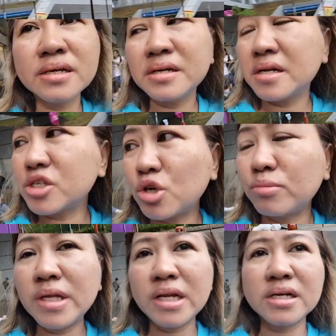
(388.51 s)
nasa
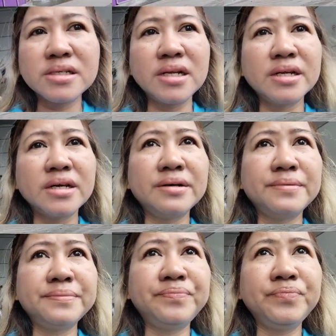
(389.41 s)
loob na lang sila ng
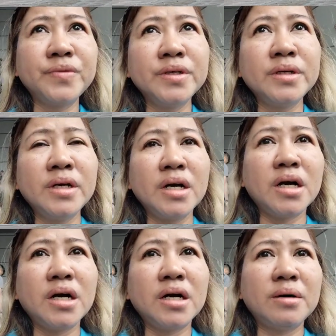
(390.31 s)

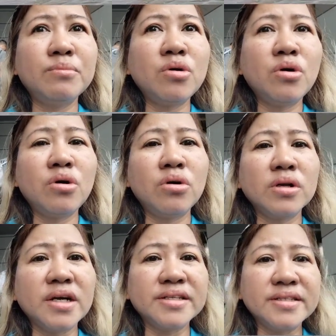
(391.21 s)
uh, mall,
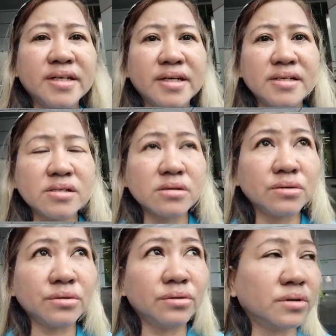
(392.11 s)
ganyan.
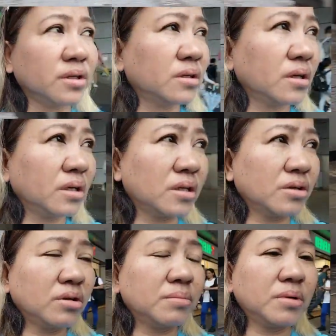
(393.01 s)
So, yun. Ayan, nakita
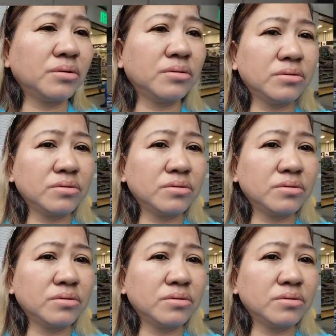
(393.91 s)
nyo naman, oh.